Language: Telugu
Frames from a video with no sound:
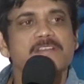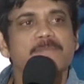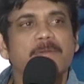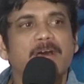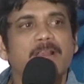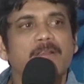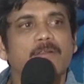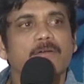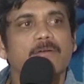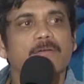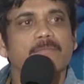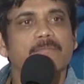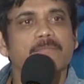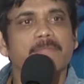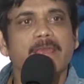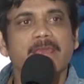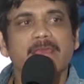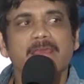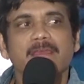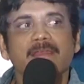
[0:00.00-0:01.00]
సినిమాల్లో
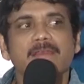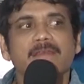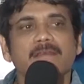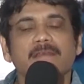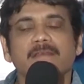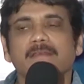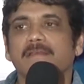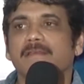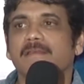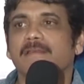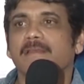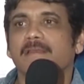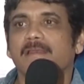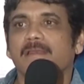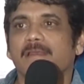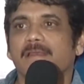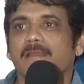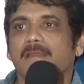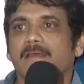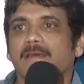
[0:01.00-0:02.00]
మెయిన్
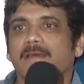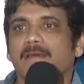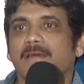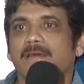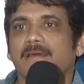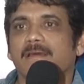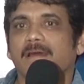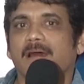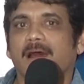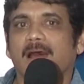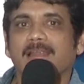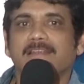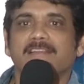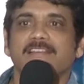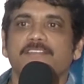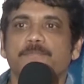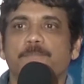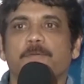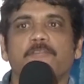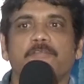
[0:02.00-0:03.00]

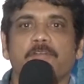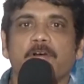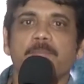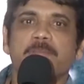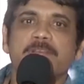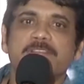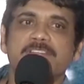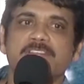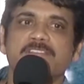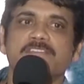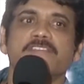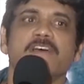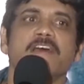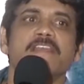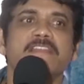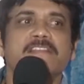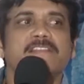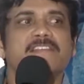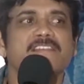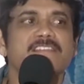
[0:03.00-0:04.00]
ఆర్టిస్ట్ పర్ఫార్మెన్సెస్
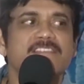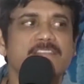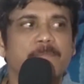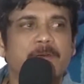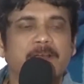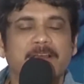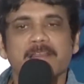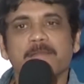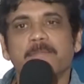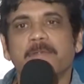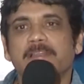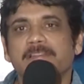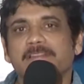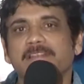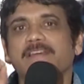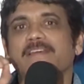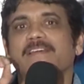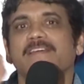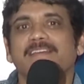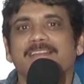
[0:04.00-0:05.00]
అన్నీ తీసి పక్కన
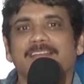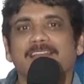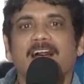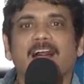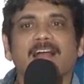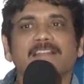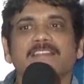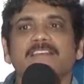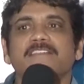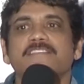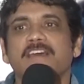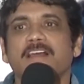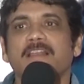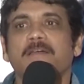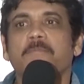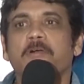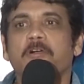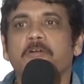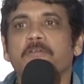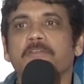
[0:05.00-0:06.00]
పెడితే రాత చాలా
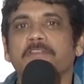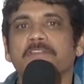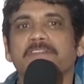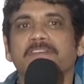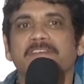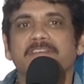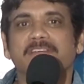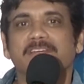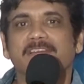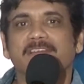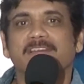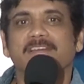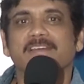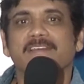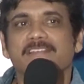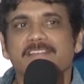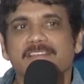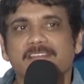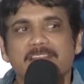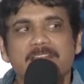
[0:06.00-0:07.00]
బాగుంటుంది
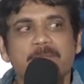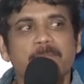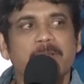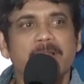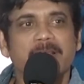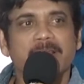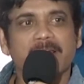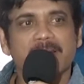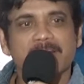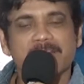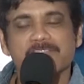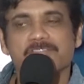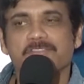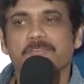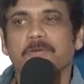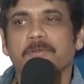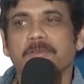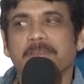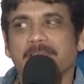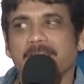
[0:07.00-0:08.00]
స్క్రీన్ ప్లే కానీ
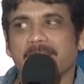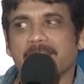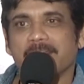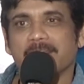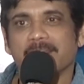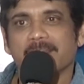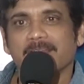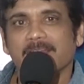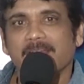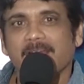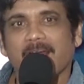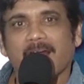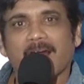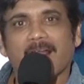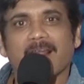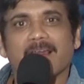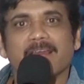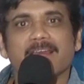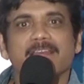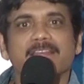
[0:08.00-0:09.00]
స్టోరీ కానీ
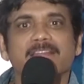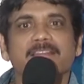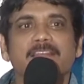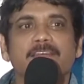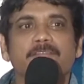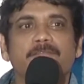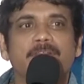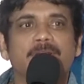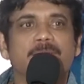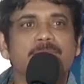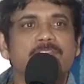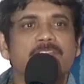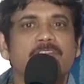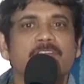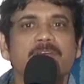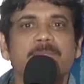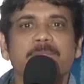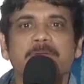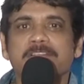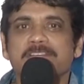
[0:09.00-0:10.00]
అలాగే హిందీ ఫిలిమ్స్లో
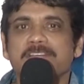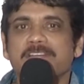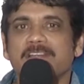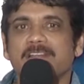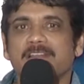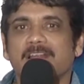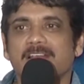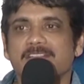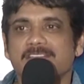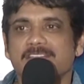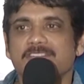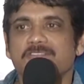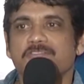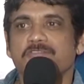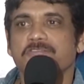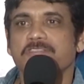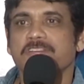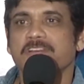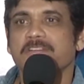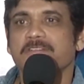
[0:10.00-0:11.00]
ఈ మధ్యన రాజీ
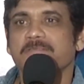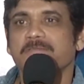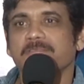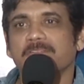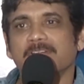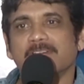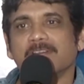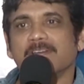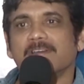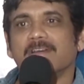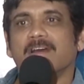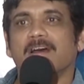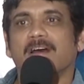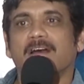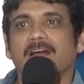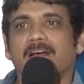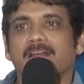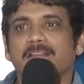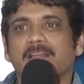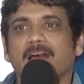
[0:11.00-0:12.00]
చూశాను
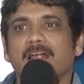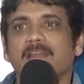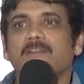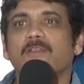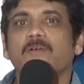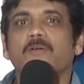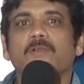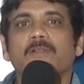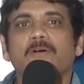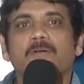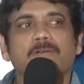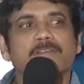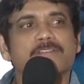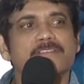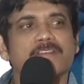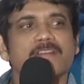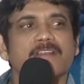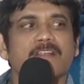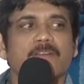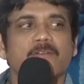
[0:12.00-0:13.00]
దాంట్లో కూడా ఒక
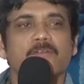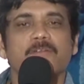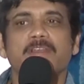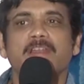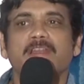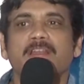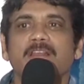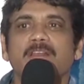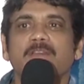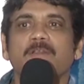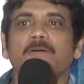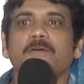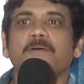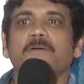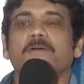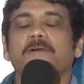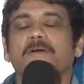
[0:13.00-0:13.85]
చిన్న రెండేళ్లలో